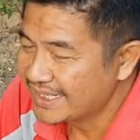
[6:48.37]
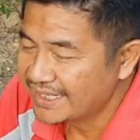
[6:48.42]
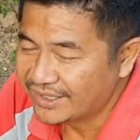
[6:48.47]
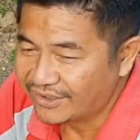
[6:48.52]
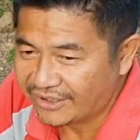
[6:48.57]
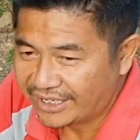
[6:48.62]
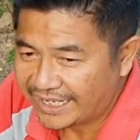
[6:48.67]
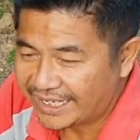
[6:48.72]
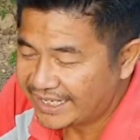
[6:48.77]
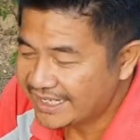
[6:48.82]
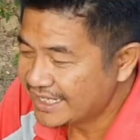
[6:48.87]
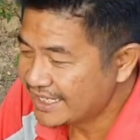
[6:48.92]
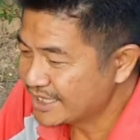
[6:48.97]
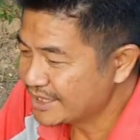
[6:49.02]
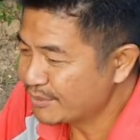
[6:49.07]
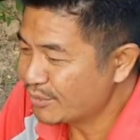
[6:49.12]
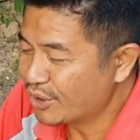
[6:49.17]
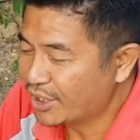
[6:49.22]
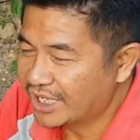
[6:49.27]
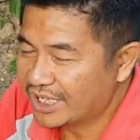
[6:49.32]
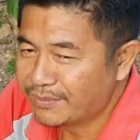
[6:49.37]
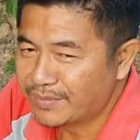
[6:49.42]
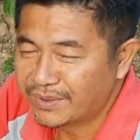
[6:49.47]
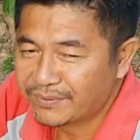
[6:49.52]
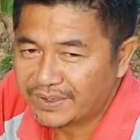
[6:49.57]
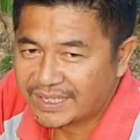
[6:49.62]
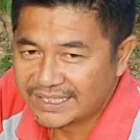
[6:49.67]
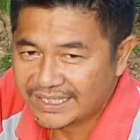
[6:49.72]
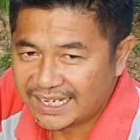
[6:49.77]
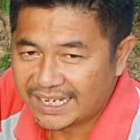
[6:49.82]
Oke, semoga ada
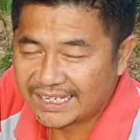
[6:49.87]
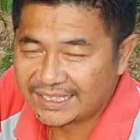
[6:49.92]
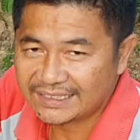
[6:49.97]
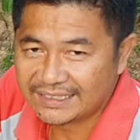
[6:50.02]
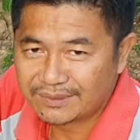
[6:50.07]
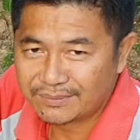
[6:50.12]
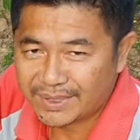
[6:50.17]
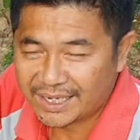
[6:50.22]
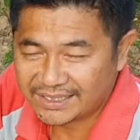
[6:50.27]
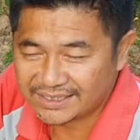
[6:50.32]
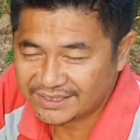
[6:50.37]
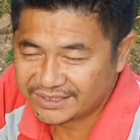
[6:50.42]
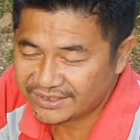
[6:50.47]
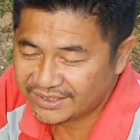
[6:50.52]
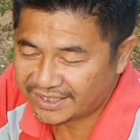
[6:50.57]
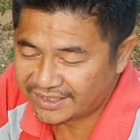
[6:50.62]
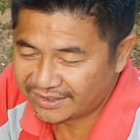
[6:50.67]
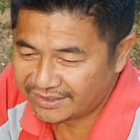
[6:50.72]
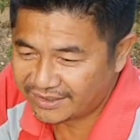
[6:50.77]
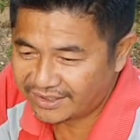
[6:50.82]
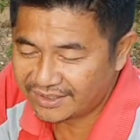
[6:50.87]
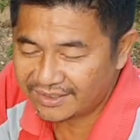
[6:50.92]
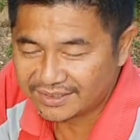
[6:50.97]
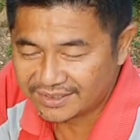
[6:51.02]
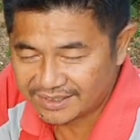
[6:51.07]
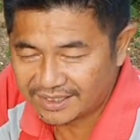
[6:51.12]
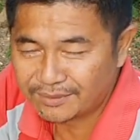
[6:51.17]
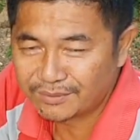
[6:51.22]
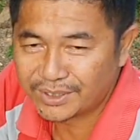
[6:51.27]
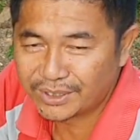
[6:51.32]
manfaatnya. Terima kasih sudah nonton.
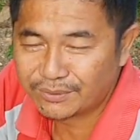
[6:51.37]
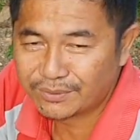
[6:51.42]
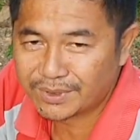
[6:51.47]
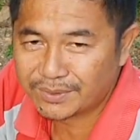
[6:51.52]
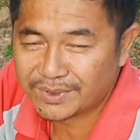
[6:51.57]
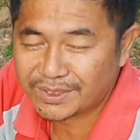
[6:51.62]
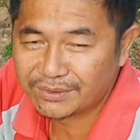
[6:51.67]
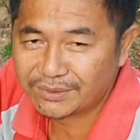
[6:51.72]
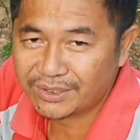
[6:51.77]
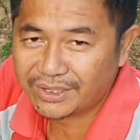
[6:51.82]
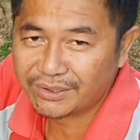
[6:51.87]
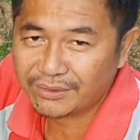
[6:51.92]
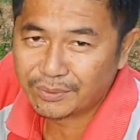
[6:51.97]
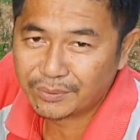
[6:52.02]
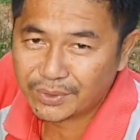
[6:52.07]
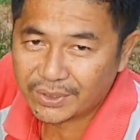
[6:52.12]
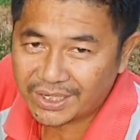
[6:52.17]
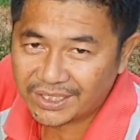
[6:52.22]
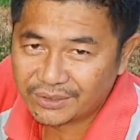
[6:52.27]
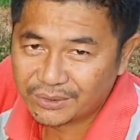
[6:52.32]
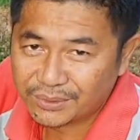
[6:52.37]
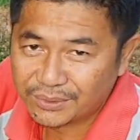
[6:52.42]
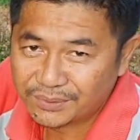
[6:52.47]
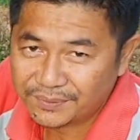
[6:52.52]
Assalamualaikum warahmatullahi wabarakatuh.